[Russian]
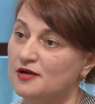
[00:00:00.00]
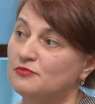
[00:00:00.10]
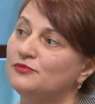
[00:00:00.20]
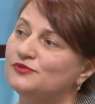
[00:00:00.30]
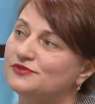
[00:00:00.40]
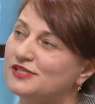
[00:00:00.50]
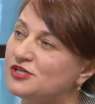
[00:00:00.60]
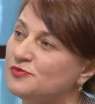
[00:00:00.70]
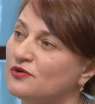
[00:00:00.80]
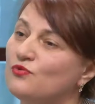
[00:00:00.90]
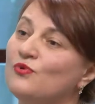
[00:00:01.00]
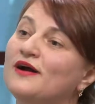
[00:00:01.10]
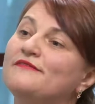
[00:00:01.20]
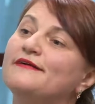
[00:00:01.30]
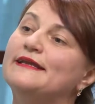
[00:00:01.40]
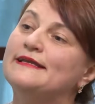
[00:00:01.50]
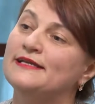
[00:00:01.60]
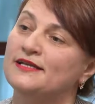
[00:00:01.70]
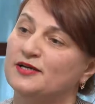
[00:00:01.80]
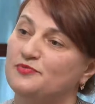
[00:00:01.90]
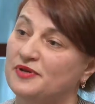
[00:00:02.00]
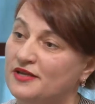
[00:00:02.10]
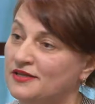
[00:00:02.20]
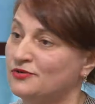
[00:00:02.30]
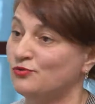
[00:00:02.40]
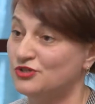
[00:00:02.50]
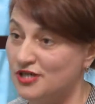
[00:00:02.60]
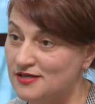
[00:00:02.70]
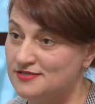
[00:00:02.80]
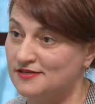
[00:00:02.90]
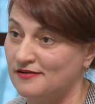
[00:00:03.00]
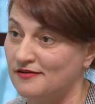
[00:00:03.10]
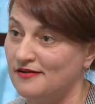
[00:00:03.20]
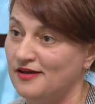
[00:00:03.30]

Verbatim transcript: мы, скажем так, уговорили их принять участие.